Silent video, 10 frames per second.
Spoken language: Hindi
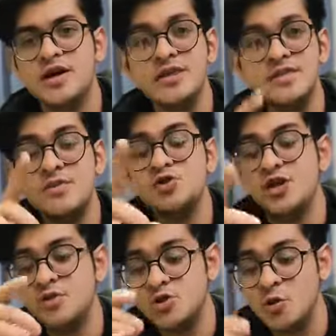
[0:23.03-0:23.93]
ये इंसान मुझे
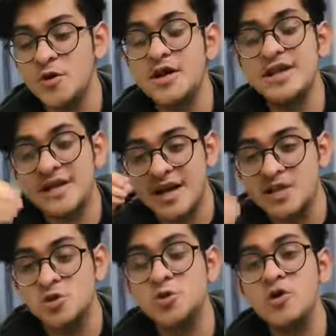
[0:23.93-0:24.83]
कभी छोड़ के नहीं जाएगा
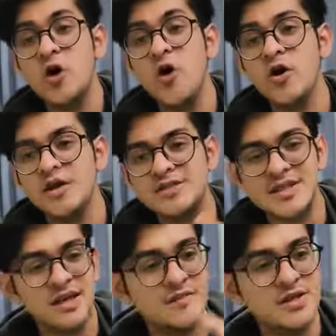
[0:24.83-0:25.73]
झूठ और ये
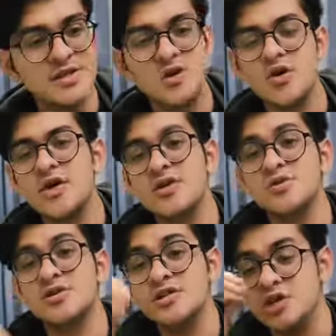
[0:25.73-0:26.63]
इंसान कभी किसी और का नहीं
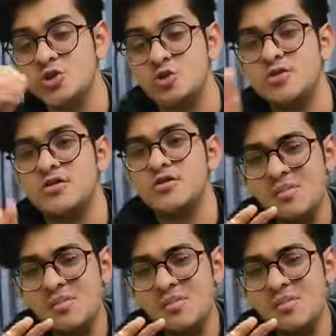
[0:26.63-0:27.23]
हो सकता झूठ